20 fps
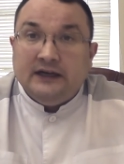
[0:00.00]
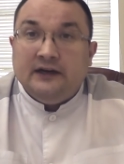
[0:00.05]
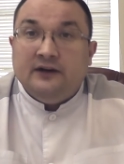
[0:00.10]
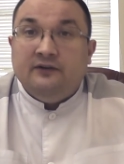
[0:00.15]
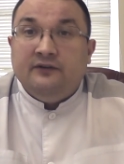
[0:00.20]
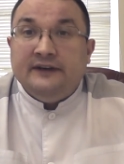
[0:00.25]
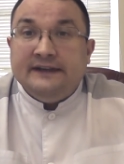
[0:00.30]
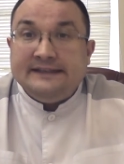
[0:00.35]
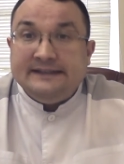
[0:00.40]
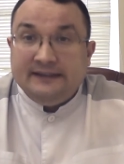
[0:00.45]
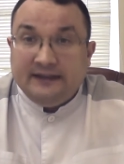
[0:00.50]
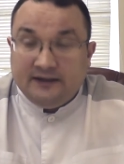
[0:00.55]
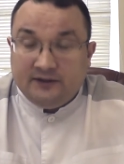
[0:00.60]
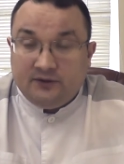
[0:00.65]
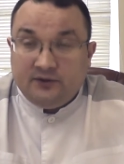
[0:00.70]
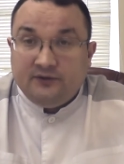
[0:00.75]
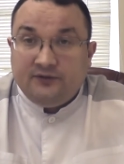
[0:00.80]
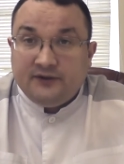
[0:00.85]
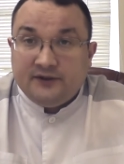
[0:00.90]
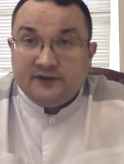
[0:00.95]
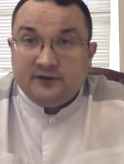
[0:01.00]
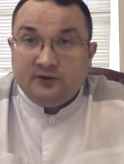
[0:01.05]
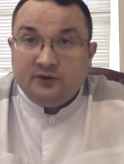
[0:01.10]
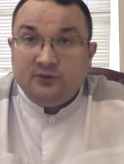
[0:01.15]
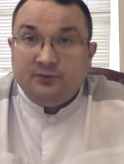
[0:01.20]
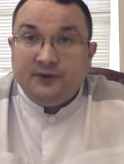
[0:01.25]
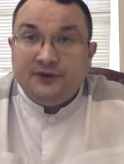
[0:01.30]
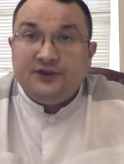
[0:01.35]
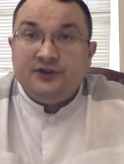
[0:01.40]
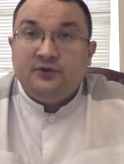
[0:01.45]
выясняет
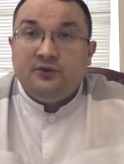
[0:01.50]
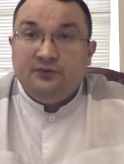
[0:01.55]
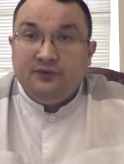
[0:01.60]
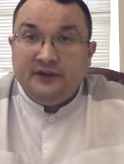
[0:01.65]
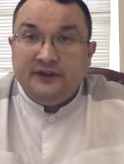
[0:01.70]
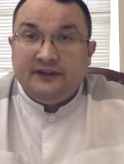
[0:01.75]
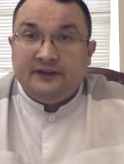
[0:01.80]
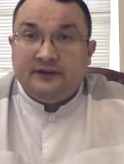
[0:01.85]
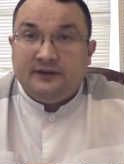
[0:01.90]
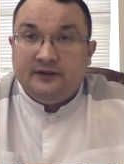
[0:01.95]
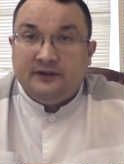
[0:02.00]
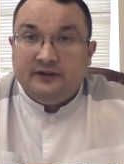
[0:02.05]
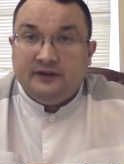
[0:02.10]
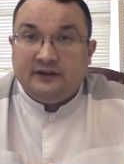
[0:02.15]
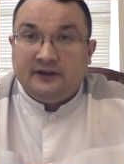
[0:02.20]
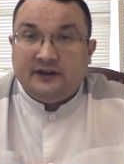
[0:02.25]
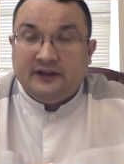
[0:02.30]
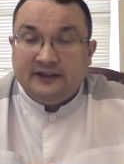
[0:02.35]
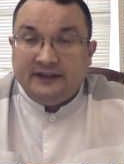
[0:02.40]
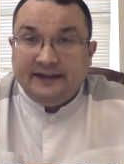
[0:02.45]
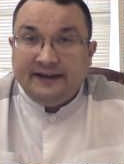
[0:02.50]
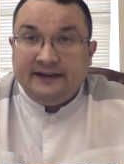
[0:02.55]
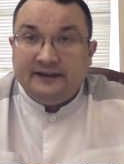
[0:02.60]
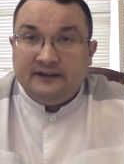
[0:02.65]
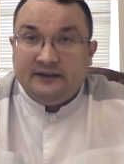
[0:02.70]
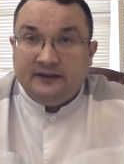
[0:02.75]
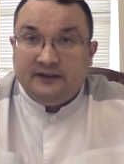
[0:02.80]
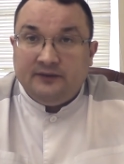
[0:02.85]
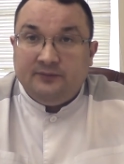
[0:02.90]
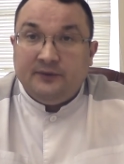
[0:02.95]
инфекционную причину, видит
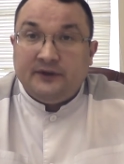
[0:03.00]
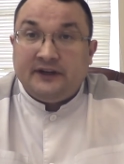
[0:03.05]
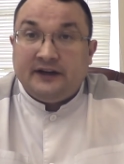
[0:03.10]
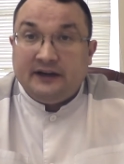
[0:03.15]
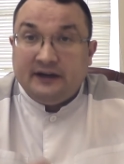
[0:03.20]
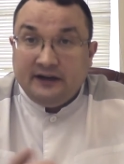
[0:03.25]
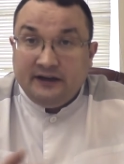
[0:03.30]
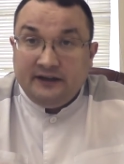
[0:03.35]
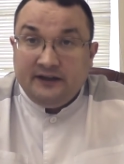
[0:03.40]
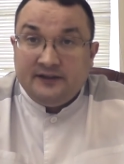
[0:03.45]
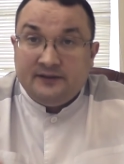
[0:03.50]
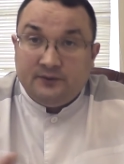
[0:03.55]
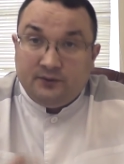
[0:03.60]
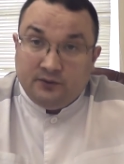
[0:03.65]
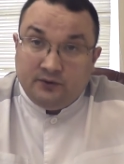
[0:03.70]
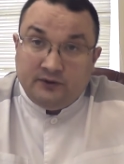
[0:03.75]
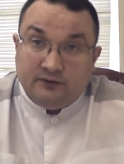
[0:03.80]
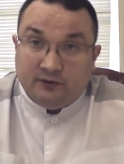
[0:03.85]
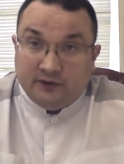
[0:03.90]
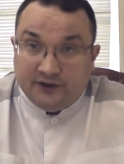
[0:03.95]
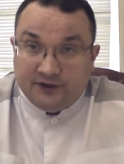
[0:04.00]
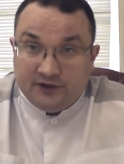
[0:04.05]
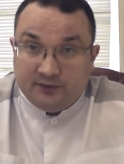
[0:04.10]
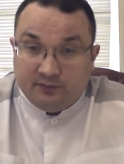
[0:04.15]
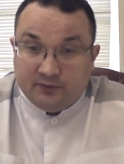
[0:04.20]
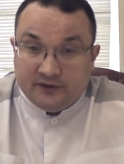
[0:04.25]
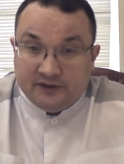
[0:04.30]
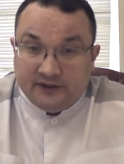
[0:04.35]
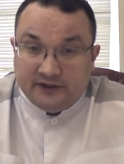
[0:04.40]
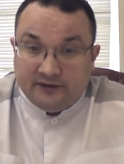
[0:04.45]
конкретный микроорганизм, то он его лечит
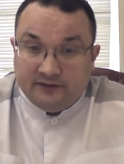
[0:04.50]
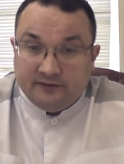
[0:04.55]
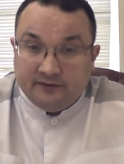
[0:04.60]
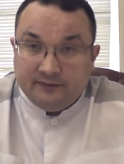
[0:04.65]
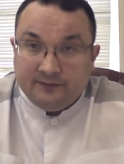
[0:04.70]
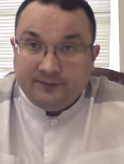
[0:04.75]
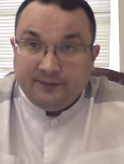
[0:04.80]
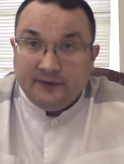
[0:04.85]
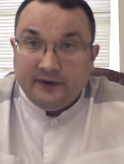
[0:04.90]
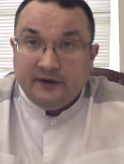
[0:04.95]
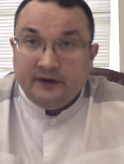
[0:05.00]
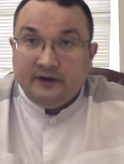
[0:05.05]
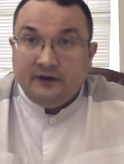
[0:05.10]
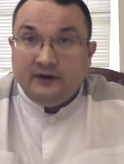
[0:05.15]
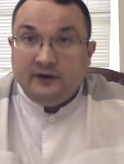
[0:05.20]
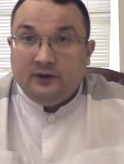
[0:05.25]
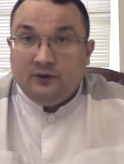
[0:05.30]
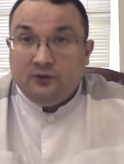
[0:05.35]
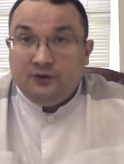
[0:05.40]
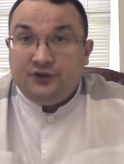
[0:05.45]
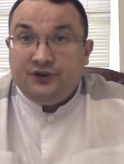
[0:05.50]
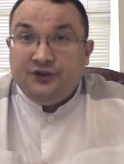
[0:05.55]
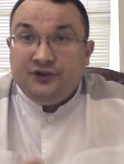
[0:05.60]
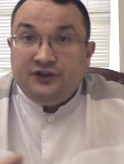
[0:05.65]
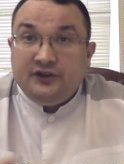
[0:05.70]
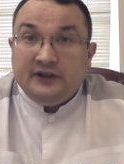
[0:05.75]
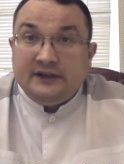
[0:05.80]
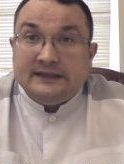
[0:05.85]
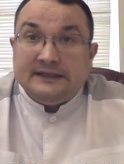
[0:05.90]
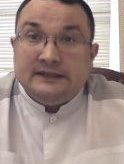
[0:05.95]
после этого. Очень
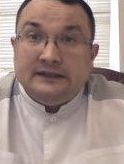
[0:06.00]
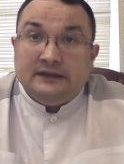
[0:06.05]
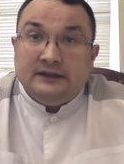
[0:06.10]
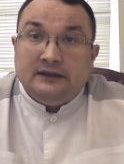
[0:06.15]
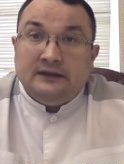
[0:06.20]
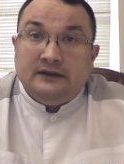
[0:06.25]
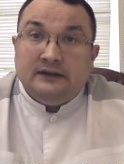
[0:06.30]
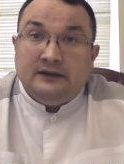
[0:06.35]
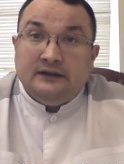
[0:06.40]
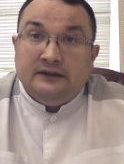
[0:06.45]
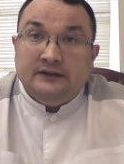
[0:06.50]
часто а,